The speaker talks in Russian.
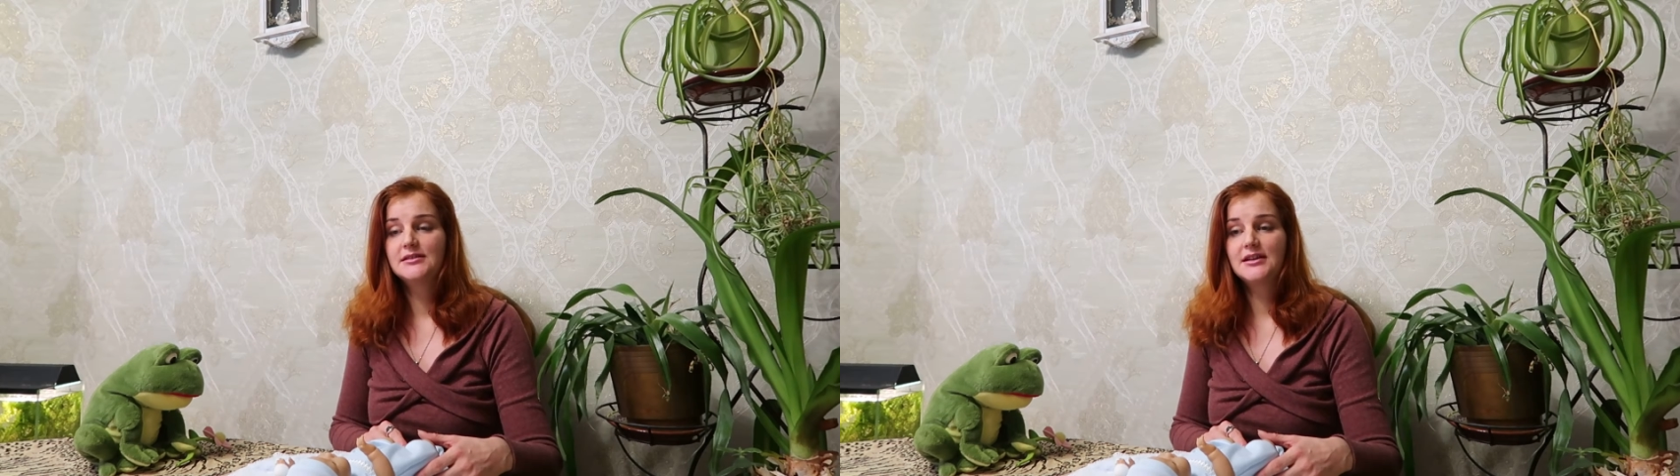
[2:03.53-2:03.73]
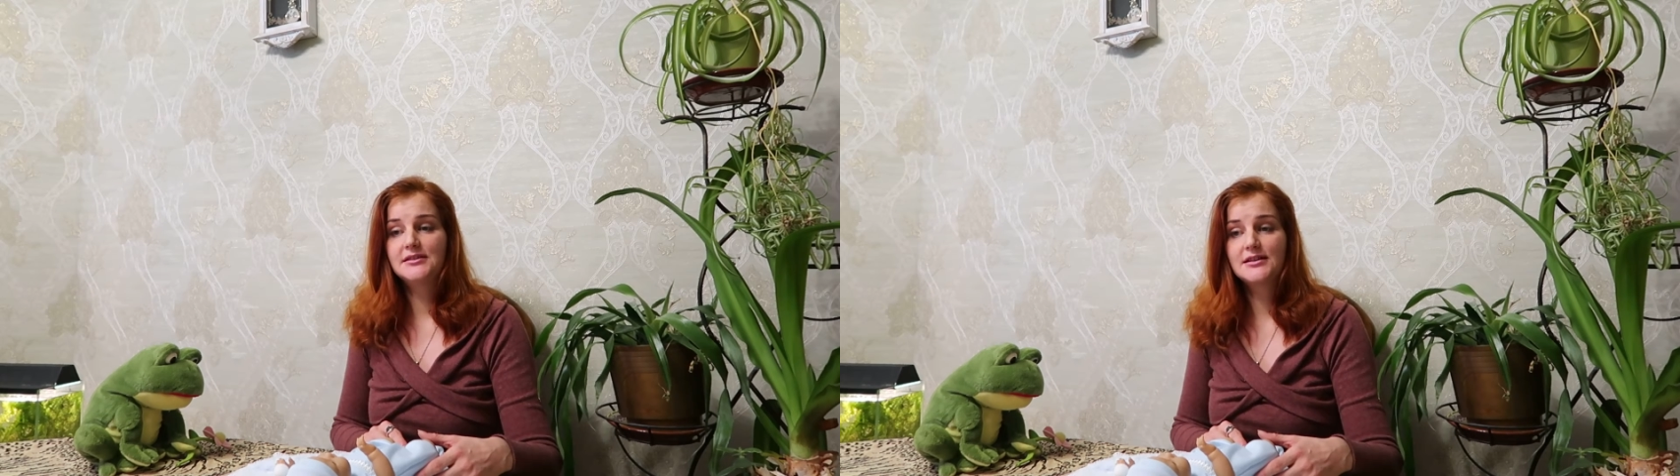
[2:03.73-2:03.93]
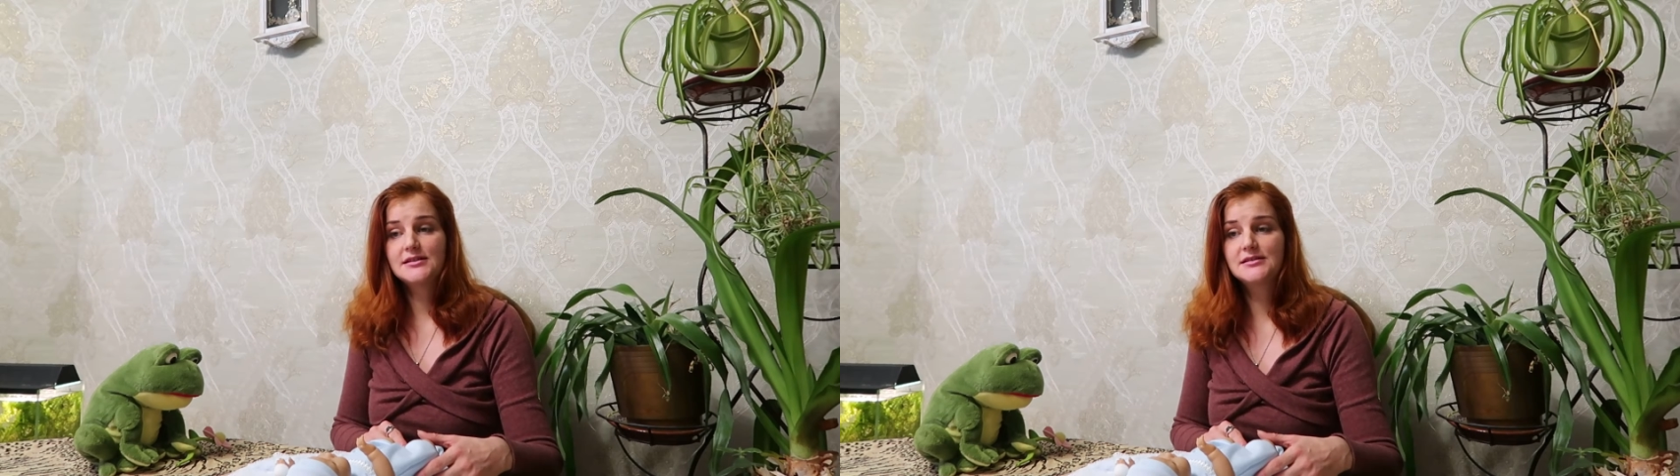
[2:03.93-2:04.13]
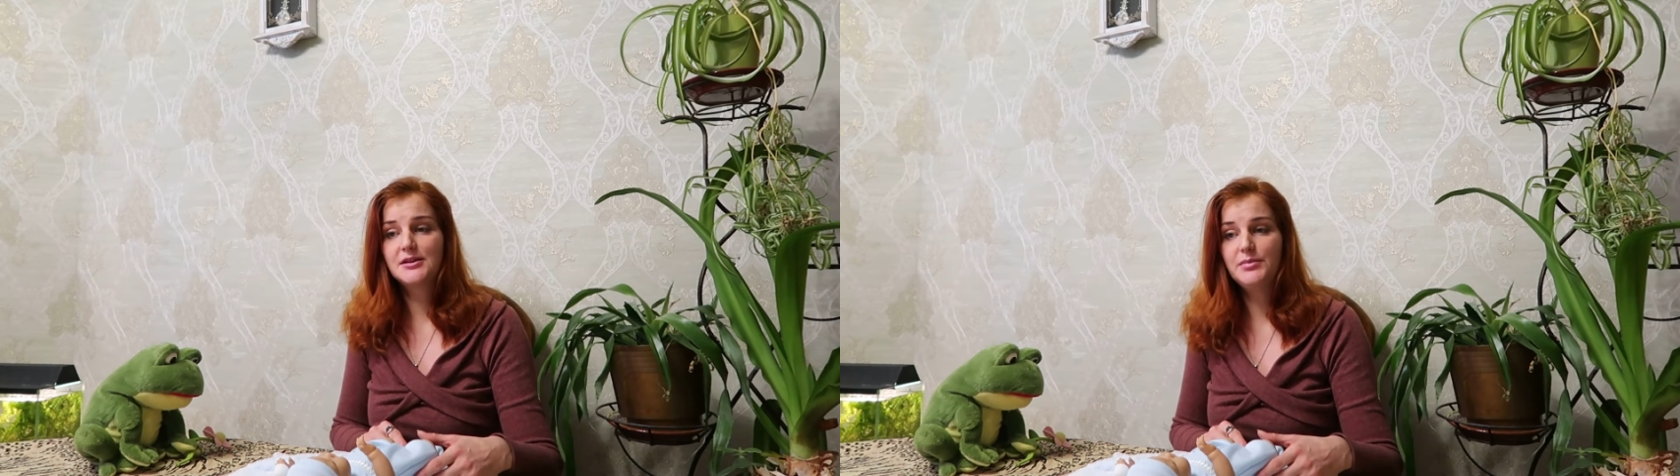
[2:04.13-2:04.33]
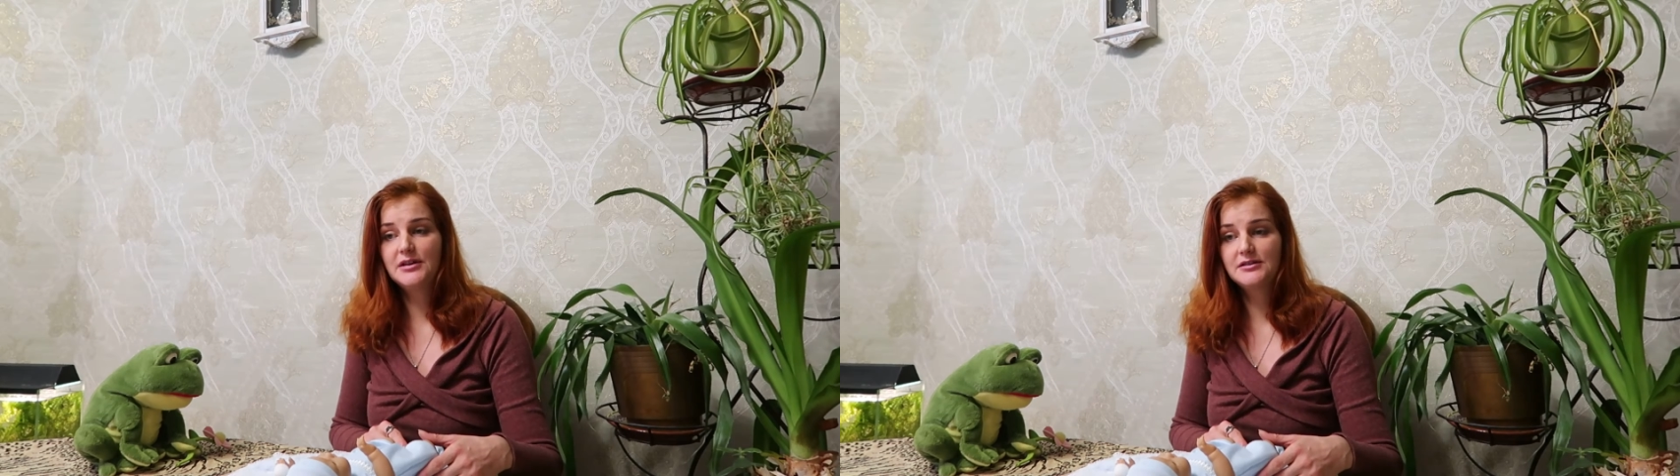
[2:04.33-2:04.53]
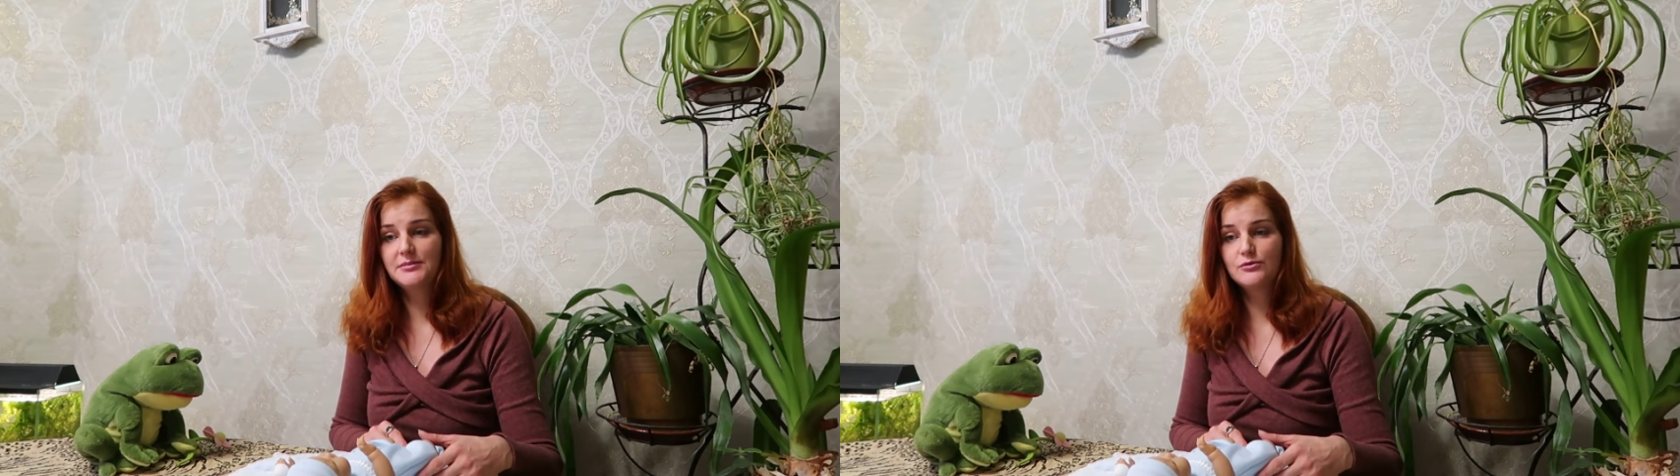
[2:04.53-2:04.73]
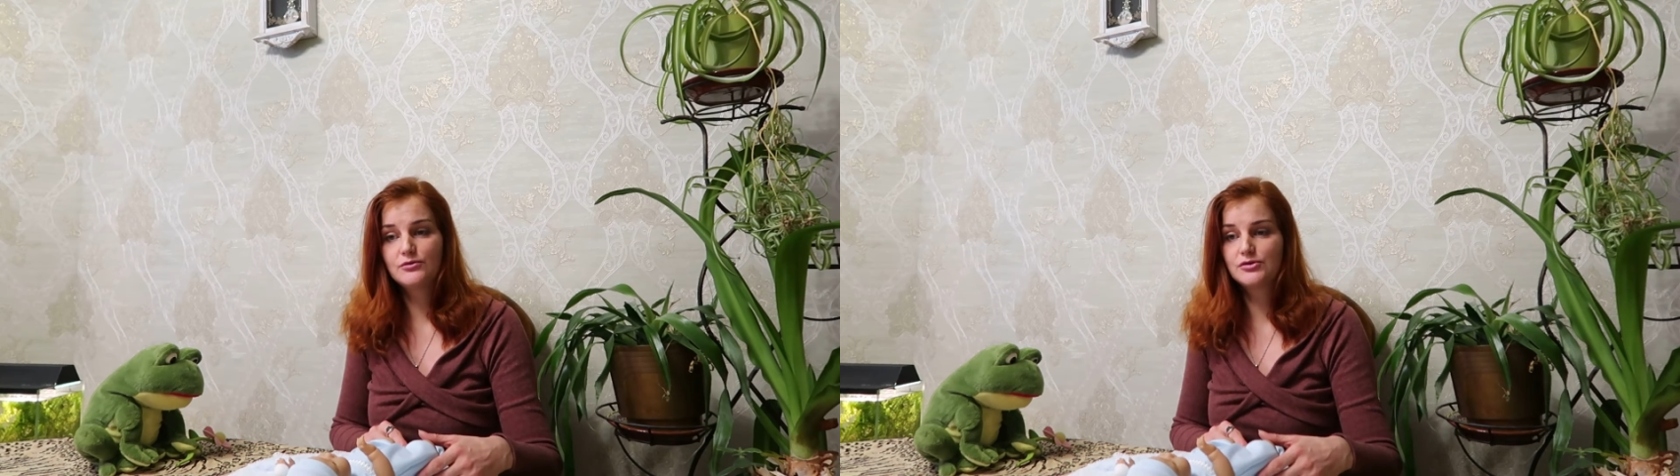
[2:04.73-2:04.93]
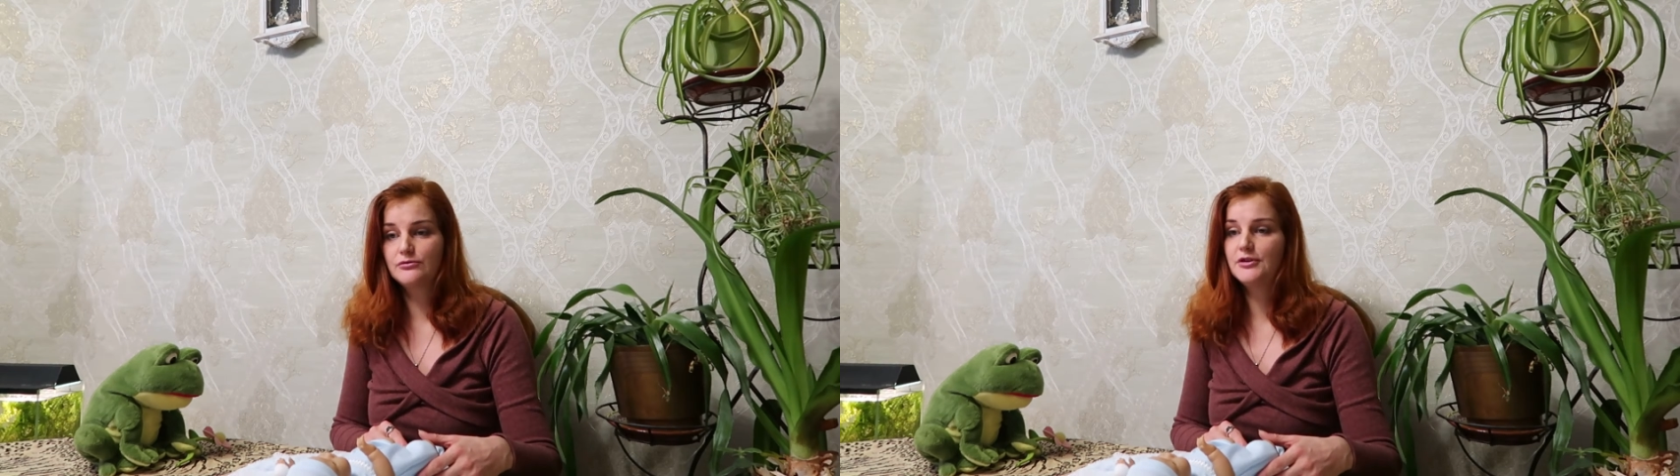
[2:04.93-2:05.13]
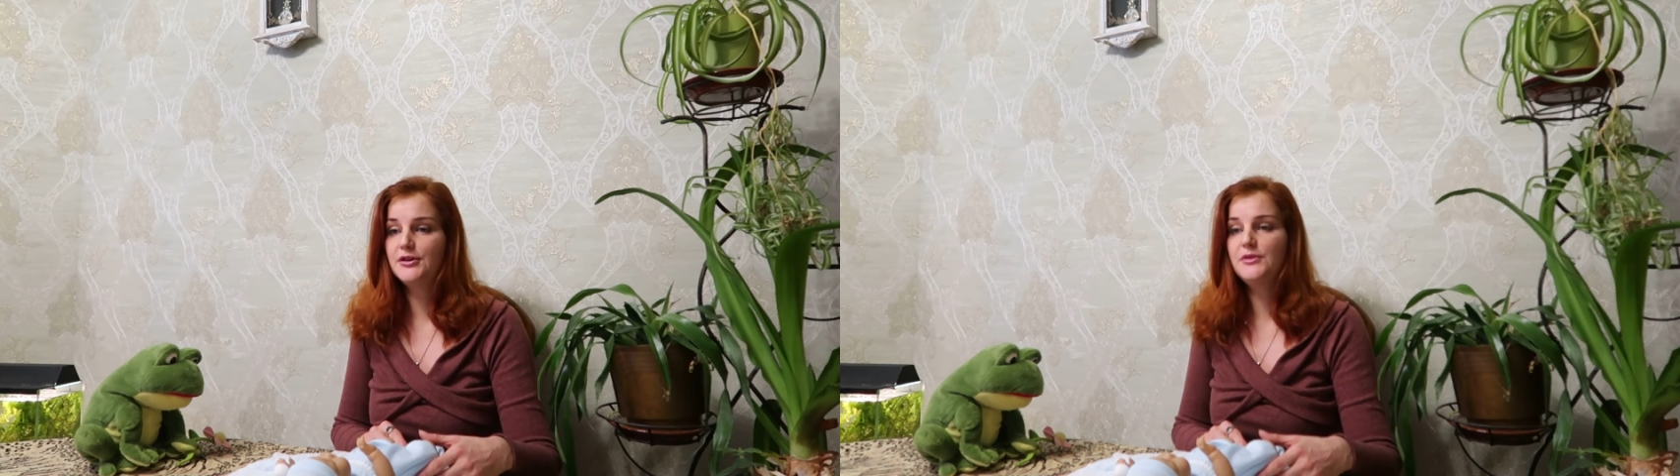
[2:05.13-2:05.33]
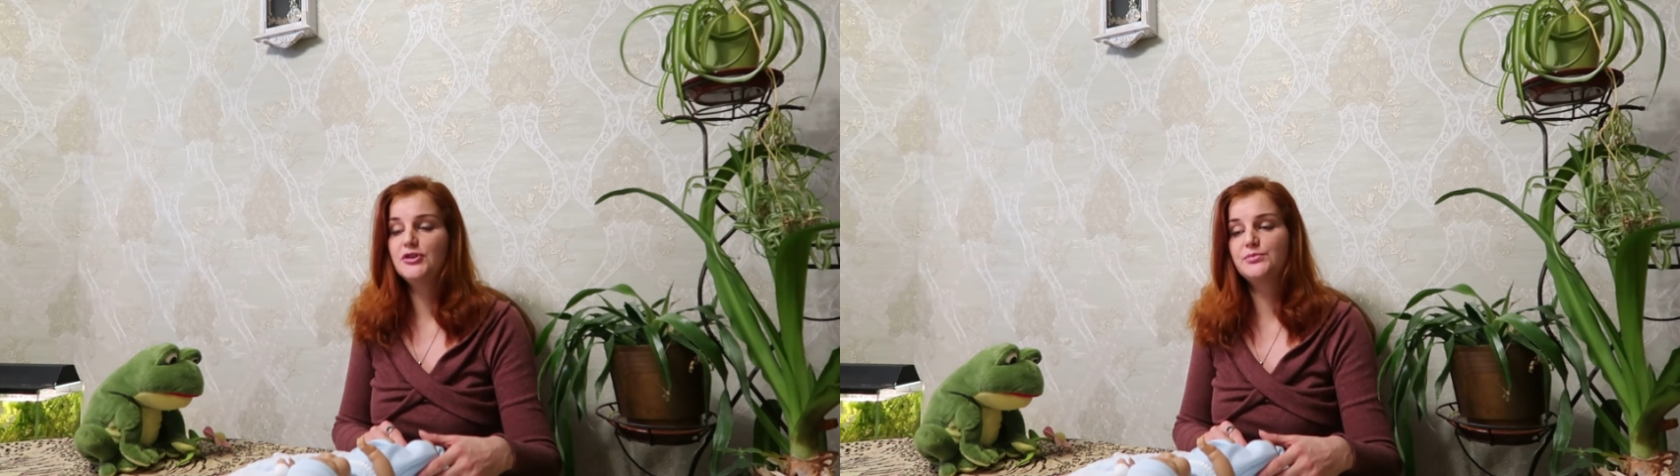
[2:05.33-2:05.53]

с контрастно-белыми узорами,